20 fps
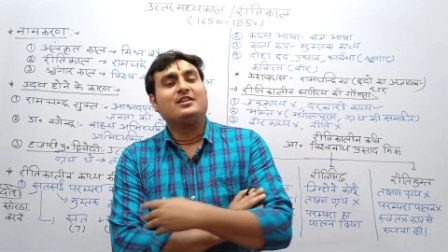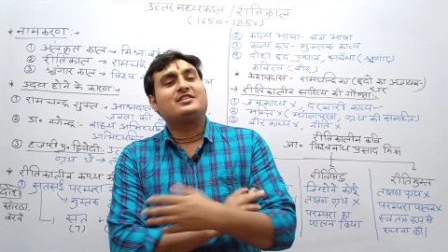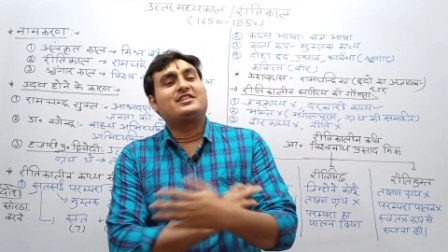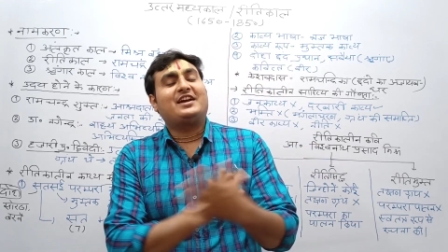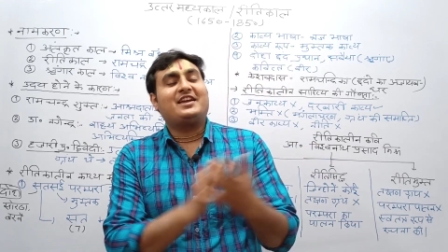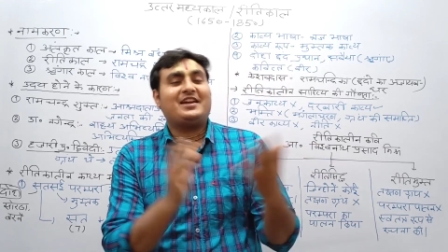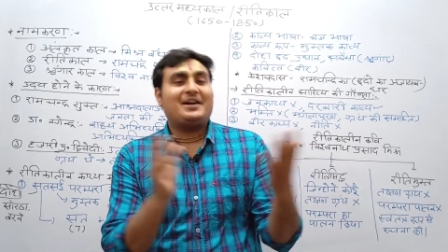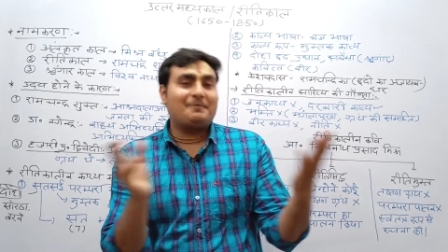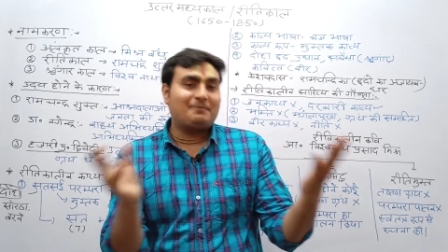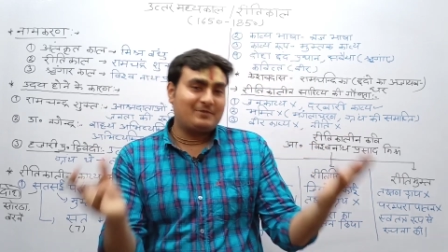
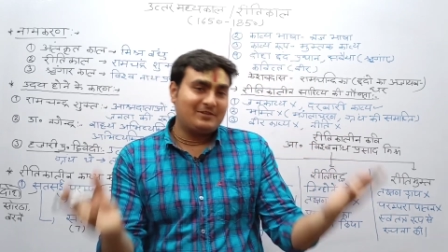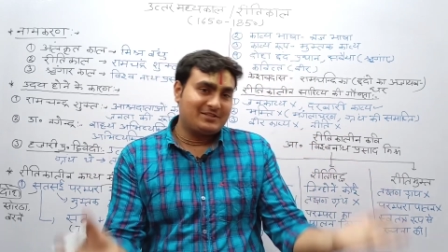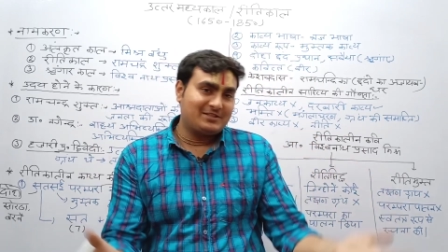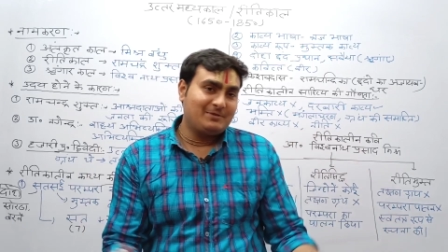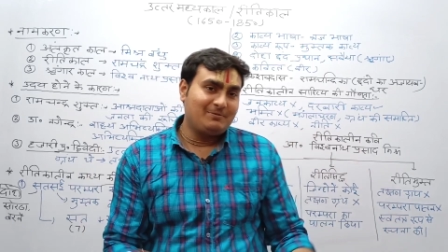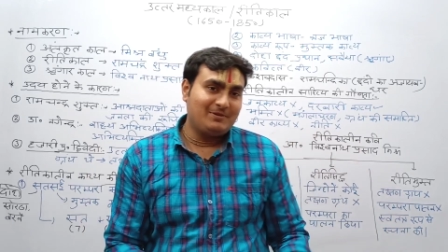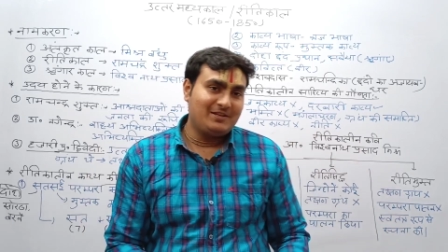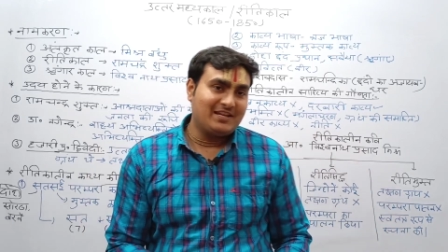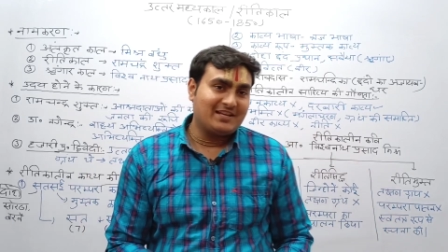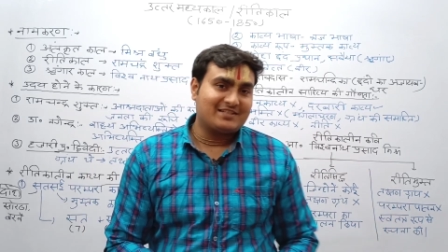चाहे आप
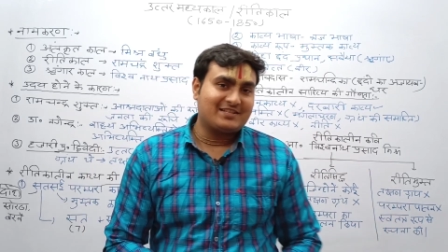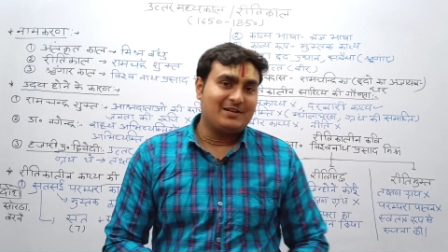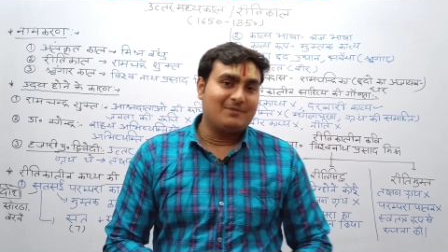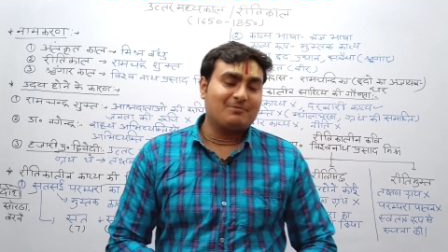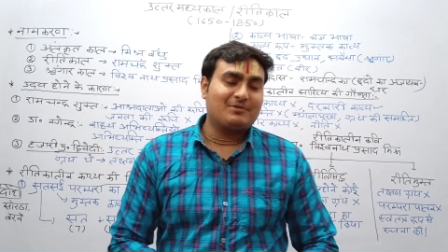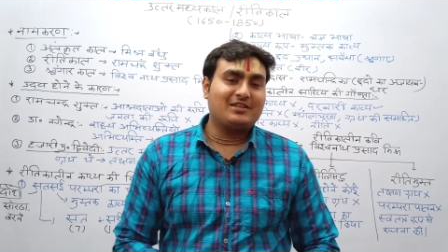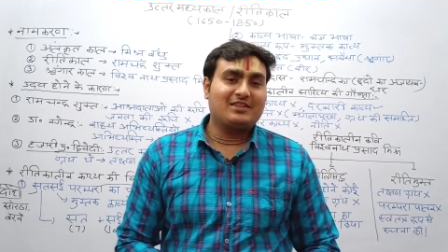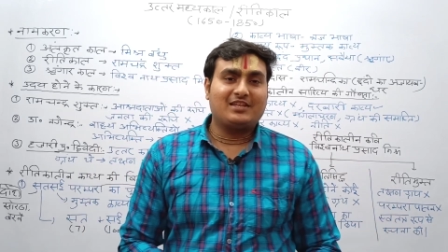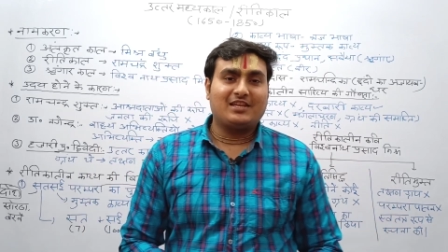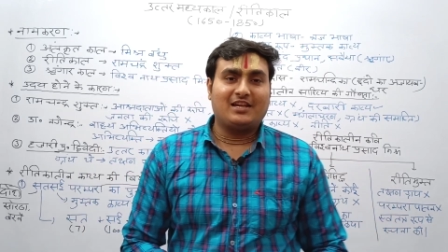किसी भी
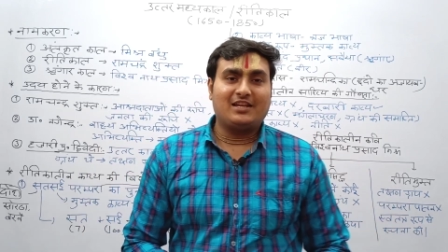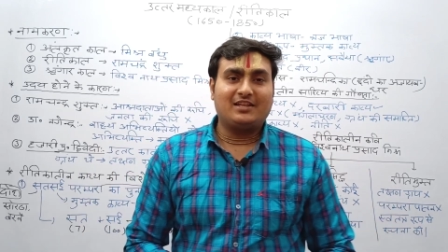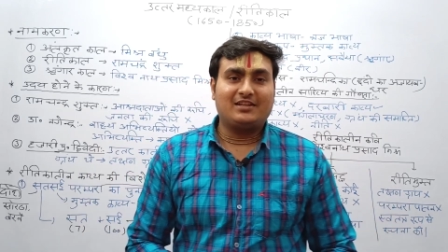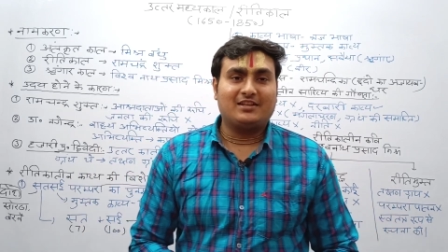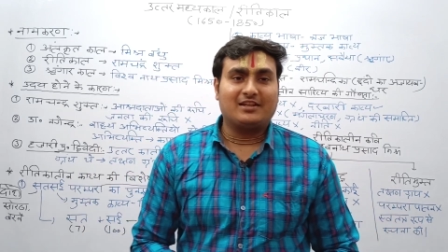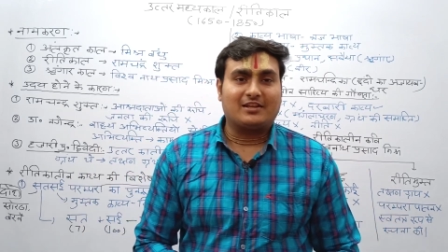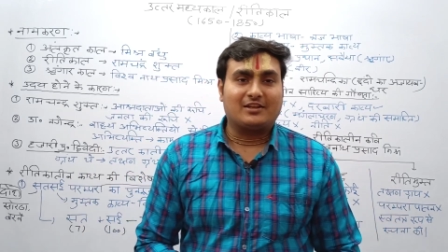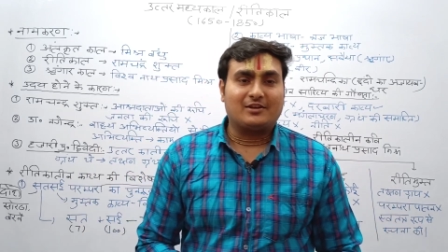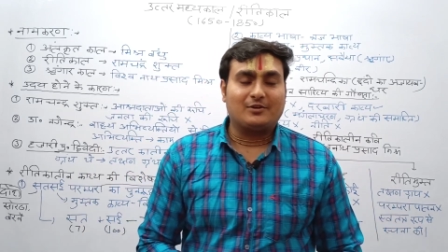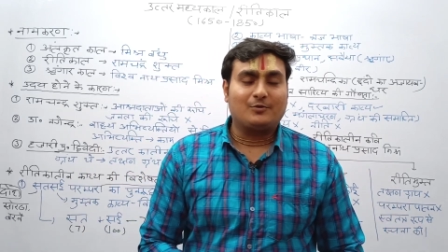एग्ज़ाम की तैयारी
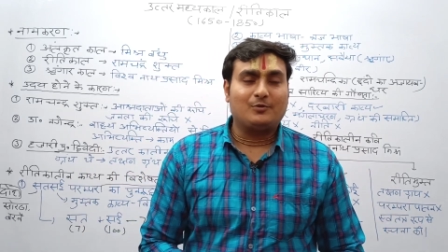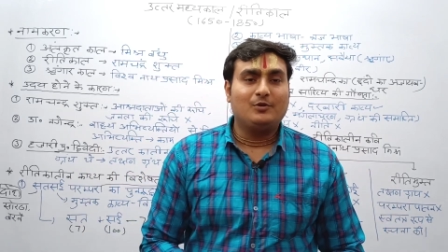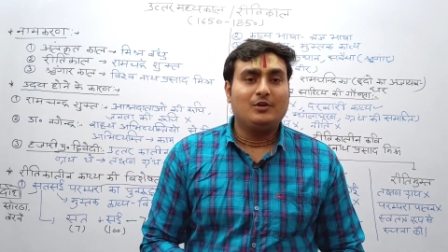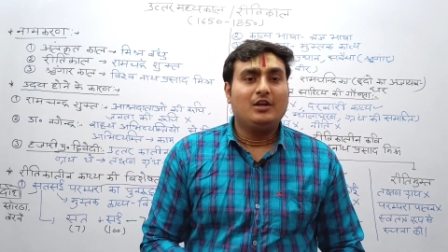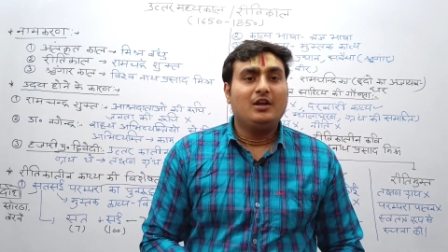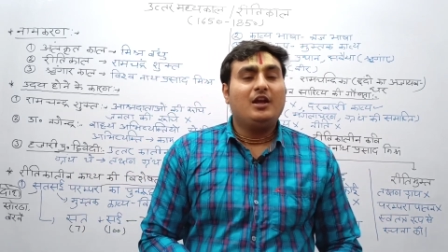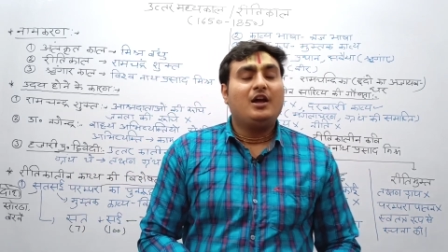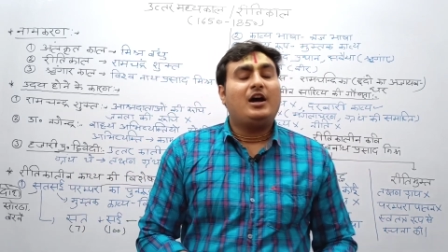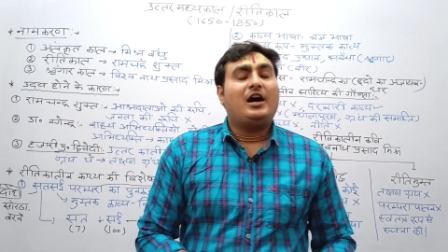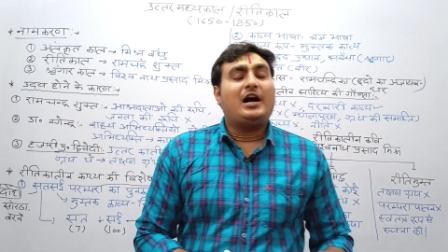कर रहे हो
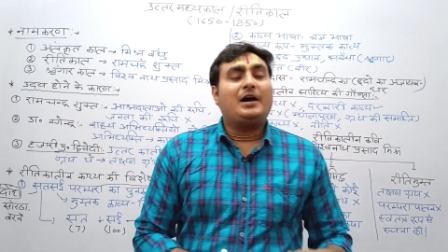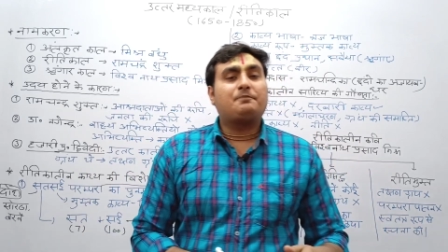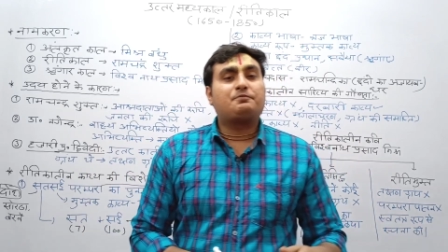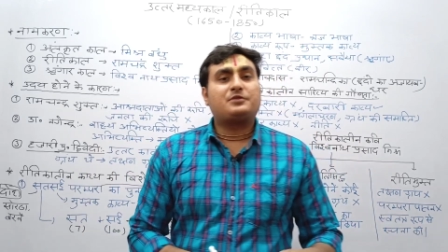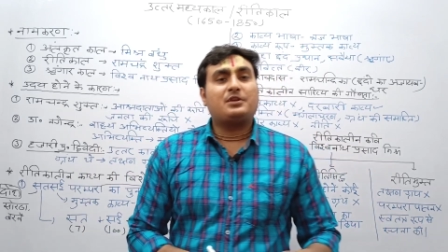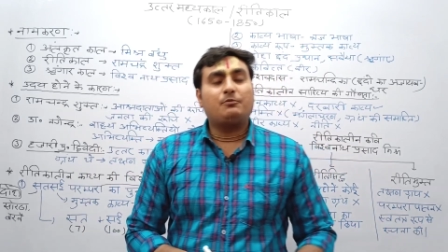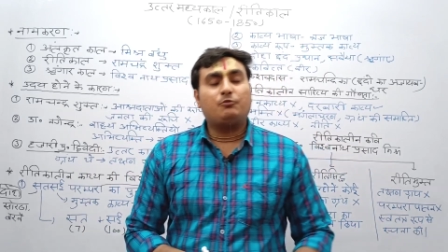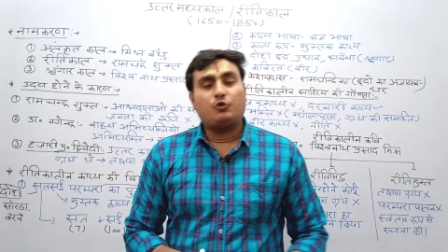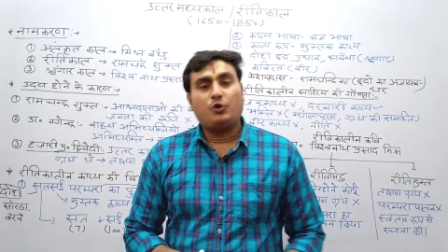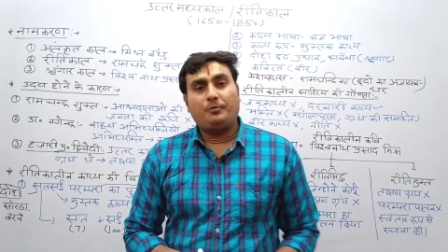आप
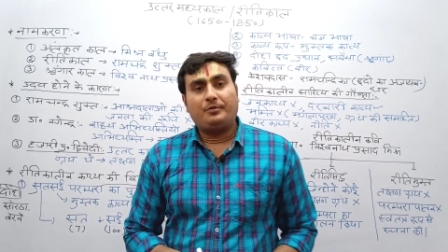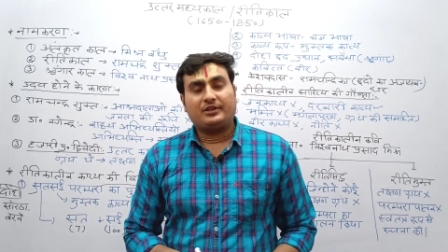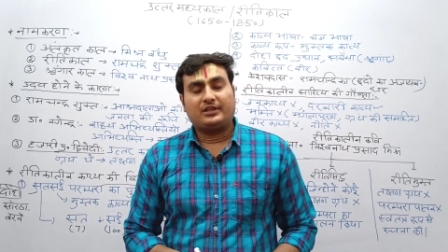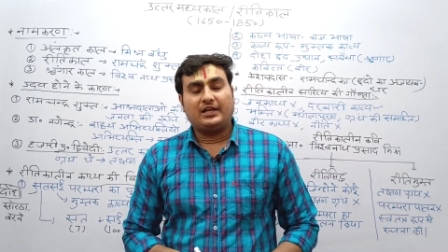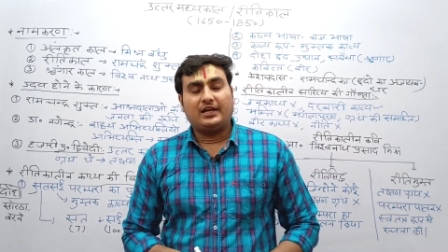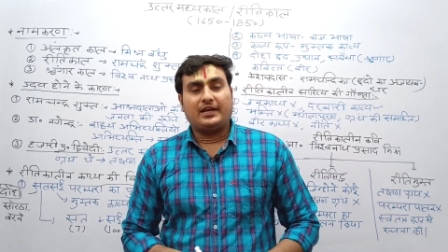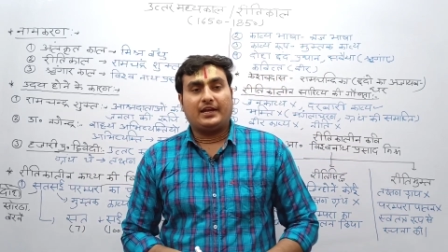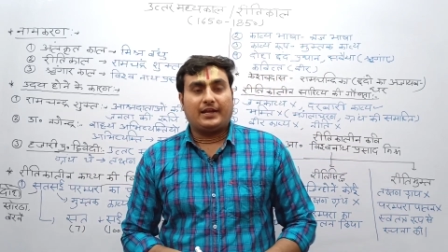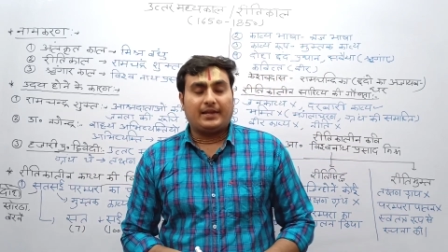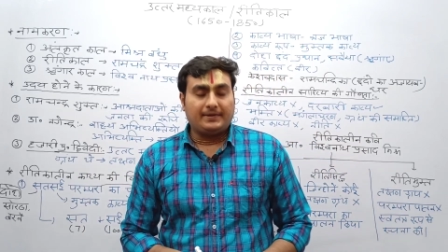सबको
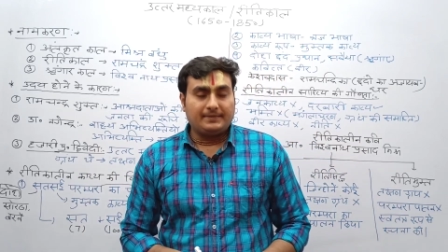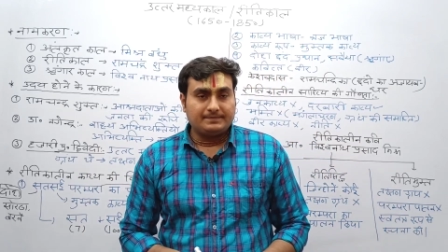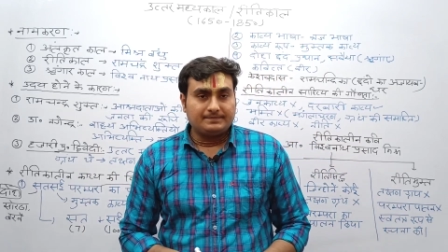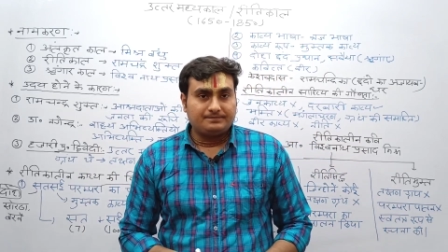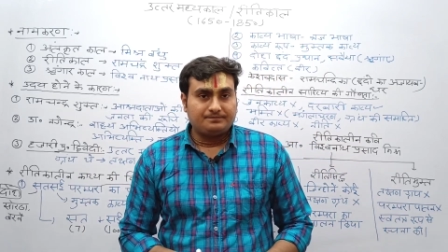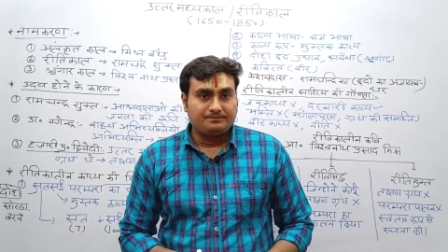पता है